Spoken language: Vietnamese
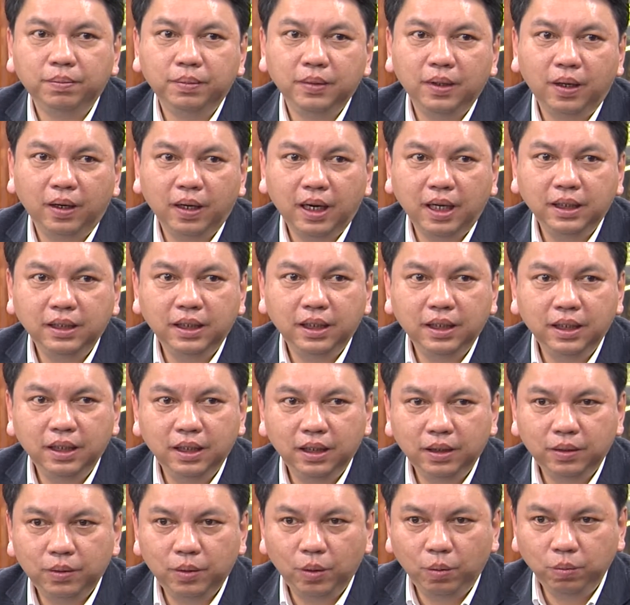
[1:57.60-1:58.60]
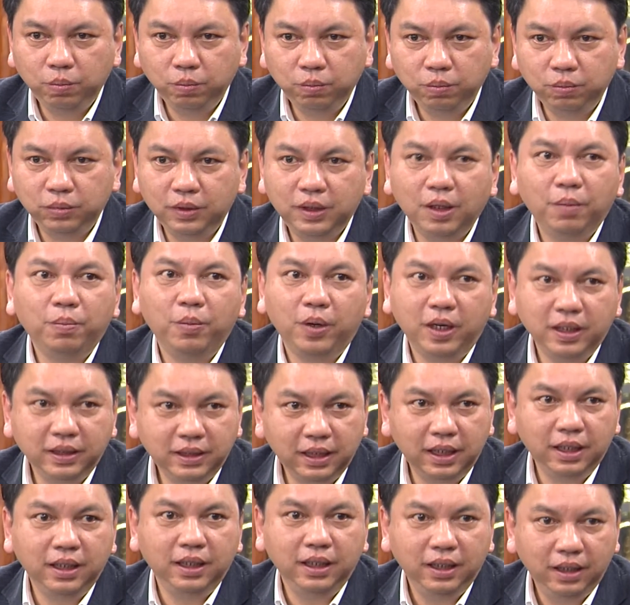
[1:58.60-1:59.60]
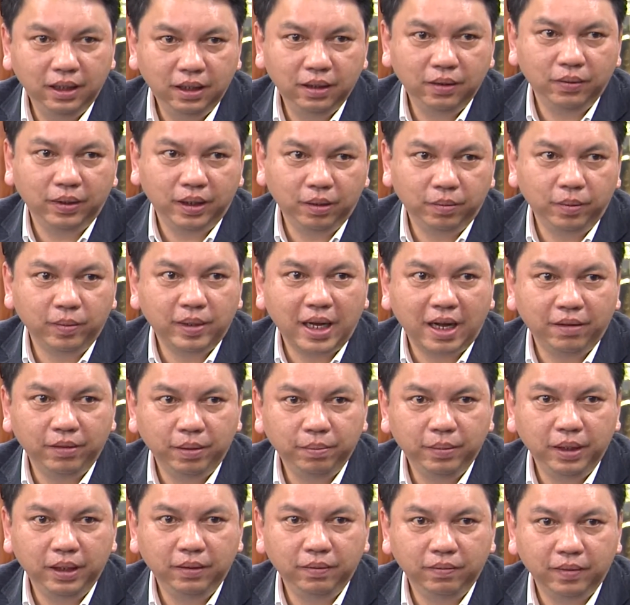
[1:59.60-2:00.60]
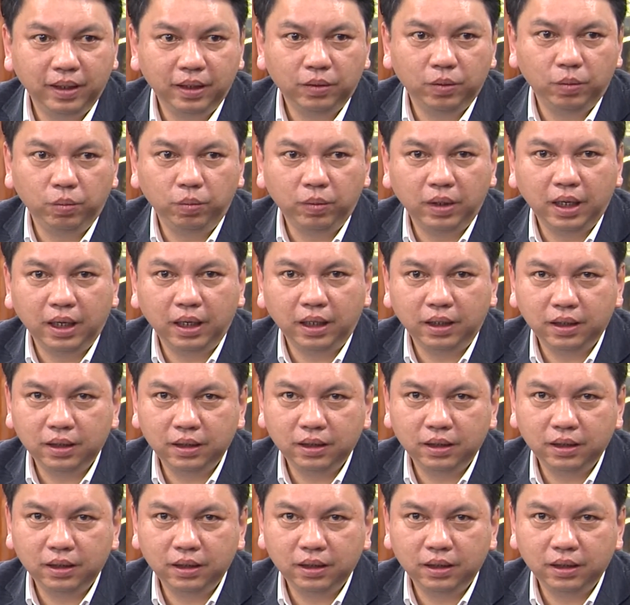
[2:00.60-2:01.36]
Đó là những người cùng trong một cái giới hoạt động bóng đá với mình và cùng là